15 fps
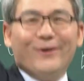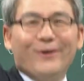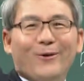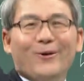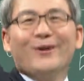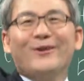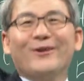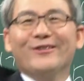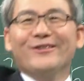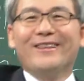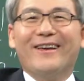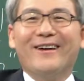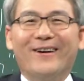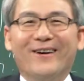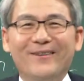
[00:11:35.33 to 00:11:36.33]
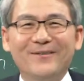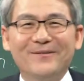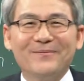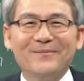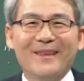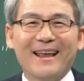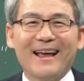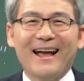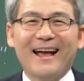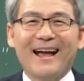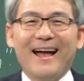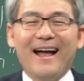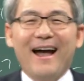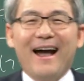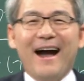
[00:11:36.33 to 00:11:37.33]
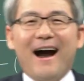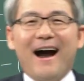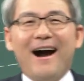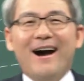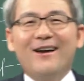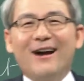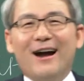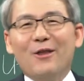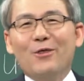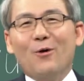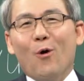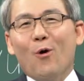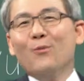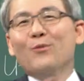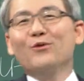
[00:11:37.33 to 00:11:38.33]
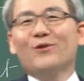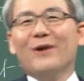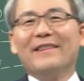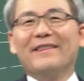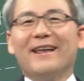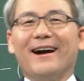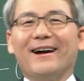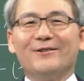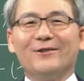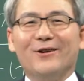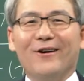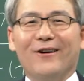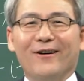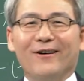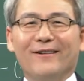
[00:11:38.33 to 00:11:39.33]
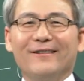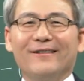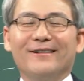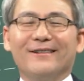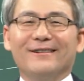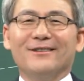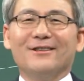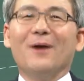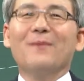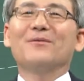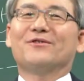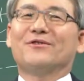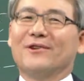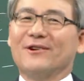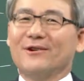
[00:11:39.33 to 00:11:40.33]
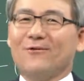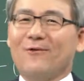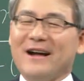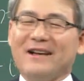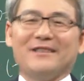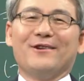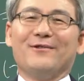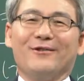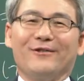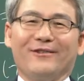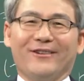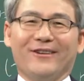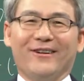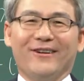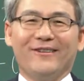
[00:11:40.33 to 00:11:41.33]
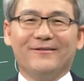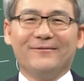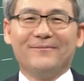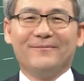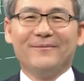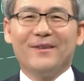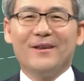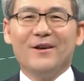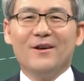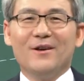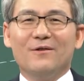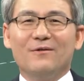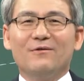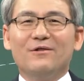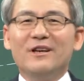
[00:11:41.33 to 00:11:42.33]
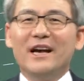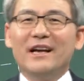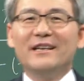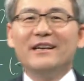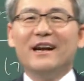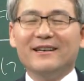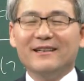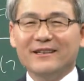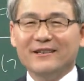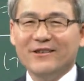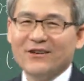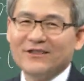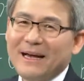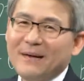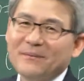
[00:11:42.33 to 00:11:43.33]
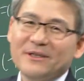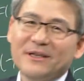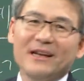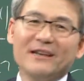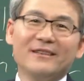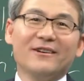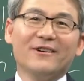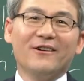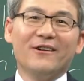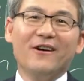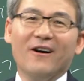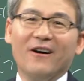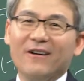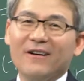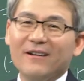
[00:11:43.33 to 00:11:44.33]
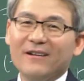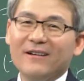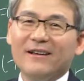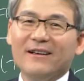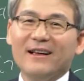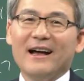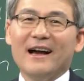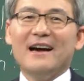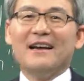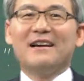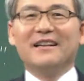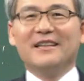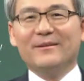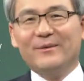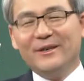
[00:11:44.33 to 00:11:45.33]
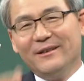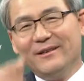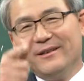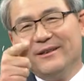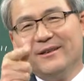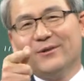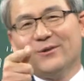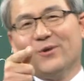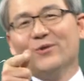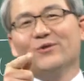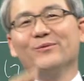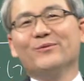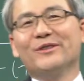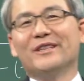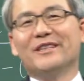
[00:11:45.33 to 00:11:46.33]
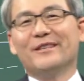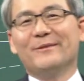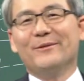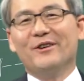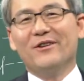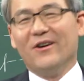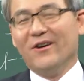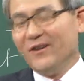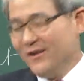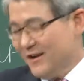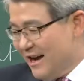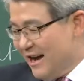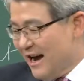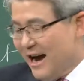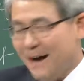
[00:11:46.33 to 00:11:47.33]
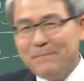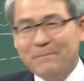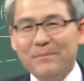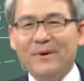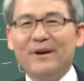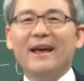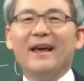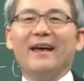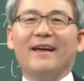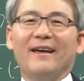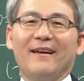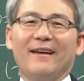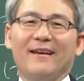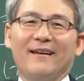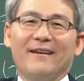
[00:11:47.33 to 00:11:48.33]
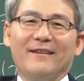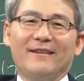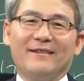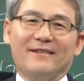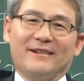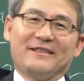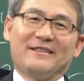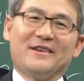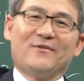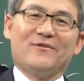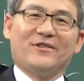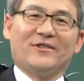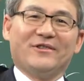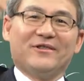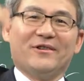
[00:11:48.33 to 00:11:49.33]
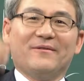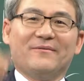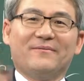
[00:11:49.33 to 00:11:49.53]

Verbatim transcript: 올려놓는데요. 아예 한 5분도 안 돼가지고요. 그덤음부터를꽉 채워놓는 거예요. 우리가 일하는 건요, 삽질하는 거고요. 하나님이 손을 움직이시면요, 한 번에 이렇게 채우는 거죠.